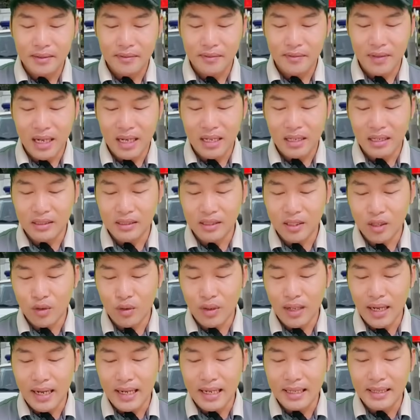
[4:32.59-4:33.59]
và luật sư
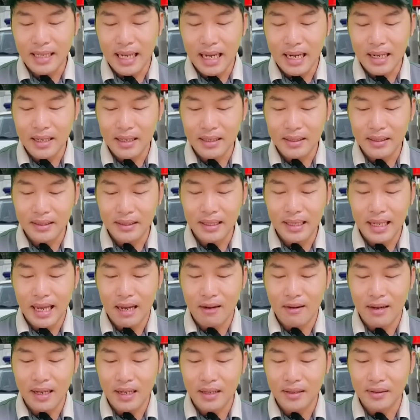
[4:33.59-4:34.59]
hoàng lễ đã trả lời như thế
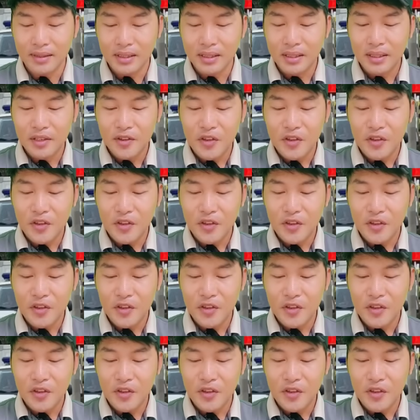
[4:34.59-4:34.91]
nào ha